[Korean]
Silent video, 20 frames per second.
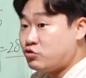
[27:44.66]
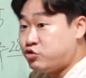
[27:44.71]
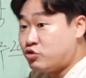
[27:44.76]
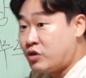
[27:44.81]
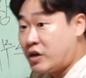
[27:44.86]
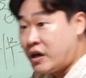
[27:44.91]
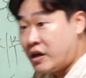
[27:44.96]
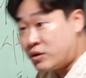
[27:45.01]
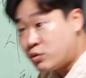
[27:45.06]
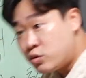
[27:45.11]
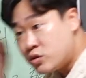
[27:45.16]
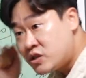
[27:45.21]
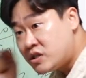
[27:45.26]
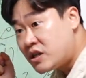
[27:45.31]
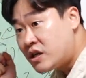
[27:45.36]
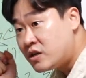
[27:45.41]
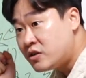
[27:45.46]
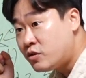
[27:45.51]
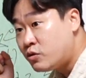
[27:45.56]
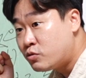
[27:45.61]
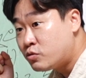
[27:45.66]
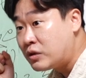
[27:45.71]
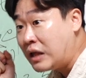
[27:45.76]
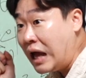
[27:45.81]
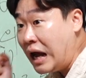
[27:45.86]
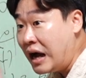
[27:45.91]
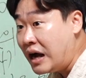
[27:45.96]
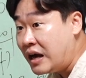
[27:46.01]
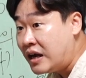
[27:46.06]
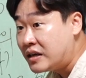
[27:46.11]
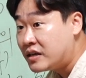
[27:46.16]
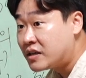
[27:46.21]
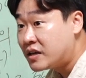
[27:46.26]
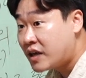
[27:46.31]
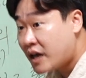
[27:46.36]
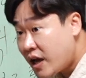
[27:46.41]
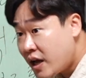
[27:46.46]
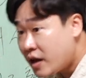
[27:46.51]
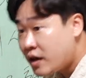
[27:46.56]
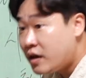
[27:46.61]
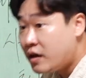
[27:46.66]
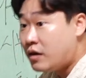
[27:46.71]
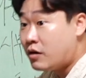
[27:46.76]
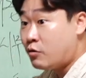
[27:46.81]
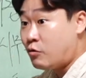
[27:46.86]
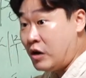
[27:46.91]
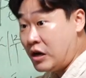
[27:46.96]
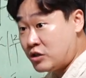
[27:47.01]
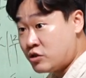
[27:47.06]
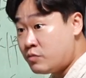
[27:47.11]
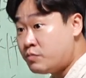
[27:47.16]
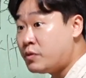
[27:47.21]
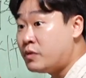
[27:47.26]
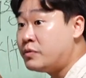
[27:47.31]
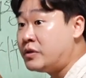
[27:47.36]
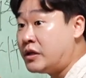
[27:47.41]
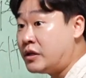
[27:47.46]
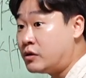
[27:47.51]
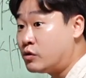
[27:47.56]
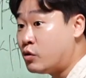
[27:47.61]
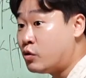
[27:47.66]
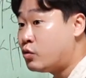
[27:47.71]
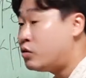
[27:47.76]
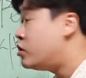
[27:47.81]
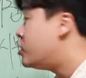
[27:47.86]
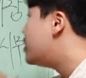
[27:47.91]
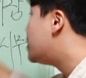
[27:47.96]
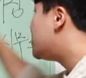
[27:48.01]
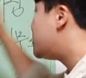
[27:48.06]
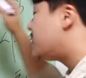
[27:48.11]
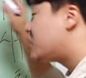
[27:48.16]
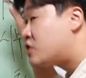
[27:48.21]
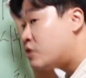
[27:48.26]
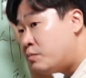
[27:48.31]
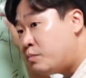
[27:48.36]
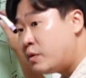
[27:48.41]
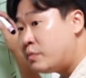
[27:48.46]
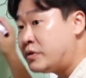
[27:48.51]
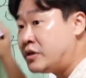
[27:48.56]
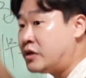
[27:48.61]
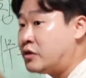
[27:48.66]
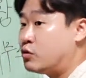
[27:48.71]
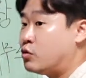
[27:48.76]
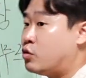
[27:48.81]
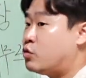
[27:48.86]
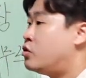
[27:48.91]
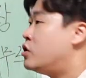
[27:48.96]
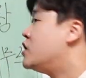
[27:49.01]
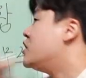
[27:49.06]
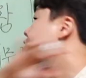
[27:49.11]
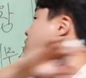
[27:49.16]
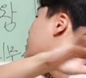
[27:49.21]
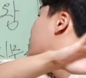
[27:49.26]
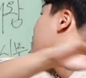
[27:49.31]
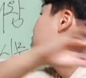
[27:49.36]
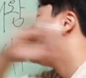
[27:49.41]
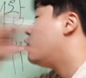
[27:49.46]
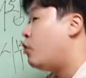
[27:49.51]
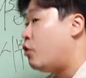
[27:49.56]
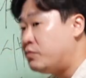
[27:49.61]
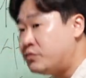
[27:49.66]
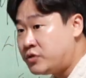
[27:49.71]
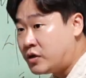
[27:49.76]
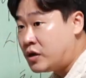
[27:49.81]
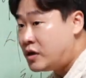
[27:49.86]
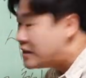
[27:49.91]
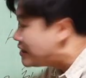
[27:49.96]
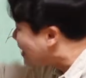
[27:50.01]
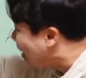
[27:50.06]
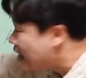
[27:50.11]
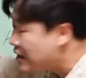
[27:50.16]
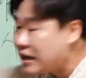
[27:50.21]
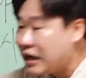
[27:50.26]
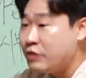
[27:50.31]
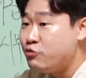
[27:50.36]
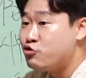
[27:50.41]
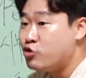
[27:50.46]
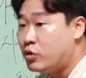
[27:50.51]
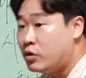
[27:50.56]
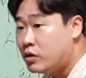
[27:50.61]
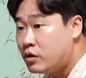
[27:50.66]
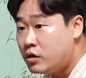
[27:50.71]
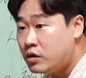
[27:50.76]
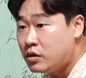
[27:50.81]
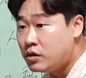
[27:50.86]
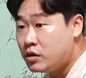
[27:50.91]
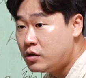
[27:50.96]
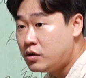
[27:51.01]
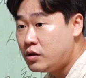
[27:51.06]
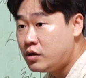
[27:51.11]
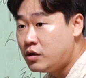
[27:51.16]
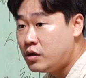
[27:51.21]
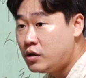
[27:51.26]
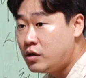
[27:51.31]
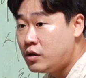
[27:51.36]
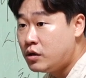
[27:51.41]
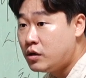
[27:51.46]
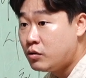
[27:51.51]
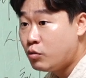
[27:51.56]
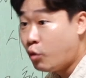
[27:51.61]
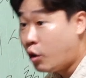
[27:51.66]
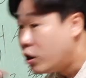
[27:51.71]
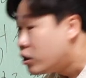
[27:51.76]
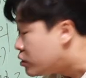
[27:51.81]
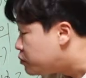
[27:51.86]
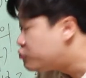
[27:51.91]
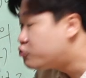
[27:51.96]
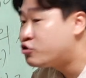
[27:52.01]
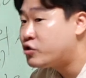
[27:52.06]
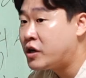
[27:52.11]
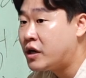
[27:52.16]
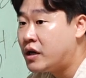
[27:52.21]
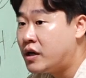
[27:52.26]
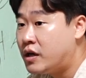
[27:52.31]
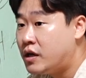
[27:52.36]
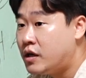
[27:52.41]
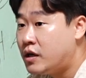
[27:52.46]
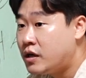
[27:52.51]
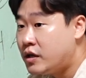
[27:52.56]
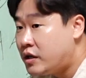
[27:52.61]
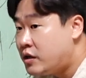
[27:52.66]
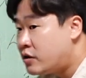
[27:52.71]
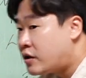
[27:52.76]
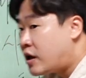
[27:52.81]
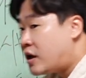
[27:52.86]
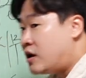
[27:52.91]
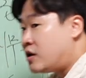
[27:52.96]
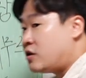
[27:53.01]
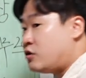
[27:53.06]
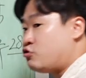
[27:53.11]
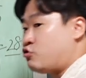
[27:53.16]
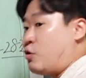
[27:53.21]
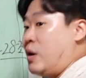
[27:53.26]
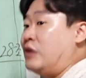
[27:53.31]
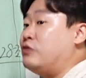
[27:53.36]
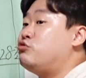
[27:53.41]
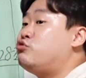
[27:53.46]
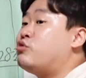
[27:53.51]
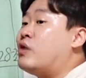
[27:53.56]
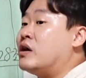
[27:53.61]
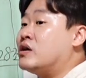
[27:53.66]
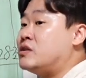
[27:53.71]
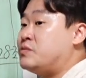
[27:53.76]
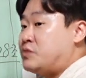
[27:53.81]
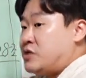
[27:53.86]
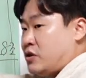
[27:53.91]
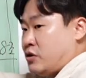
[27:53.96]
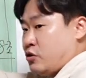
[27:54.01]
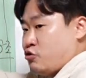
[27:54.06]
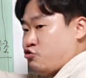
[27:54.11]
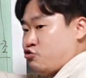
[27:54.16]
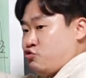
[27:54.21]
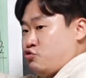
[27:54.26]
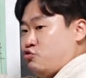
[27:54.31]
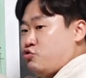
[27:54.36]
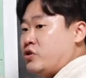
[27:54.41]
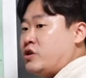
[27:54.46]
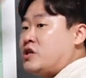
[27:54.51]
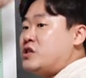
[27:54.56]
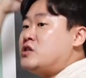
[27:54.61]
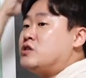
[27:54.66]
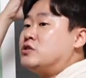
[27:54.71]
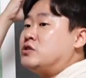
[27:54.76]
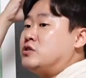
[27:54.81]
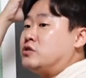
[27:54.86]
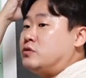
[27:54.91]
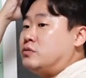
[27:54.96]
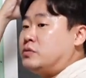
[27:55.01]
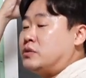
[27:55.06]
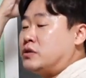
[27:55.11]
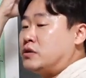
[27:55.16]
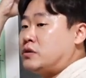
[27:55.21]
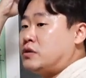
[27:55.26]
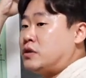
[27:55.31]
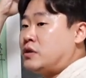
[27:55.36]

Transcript: 국가의 토지 장악력으로 나아가는 게 과전법이 되는 거고 직전법이 되는 거고, 이제 그런 거 없어, 땅은 안 줘, 월급 줄게, 이렇게 가는 게 관수관급제 이렇게 쭉 이렇게 이어지는 겁니다.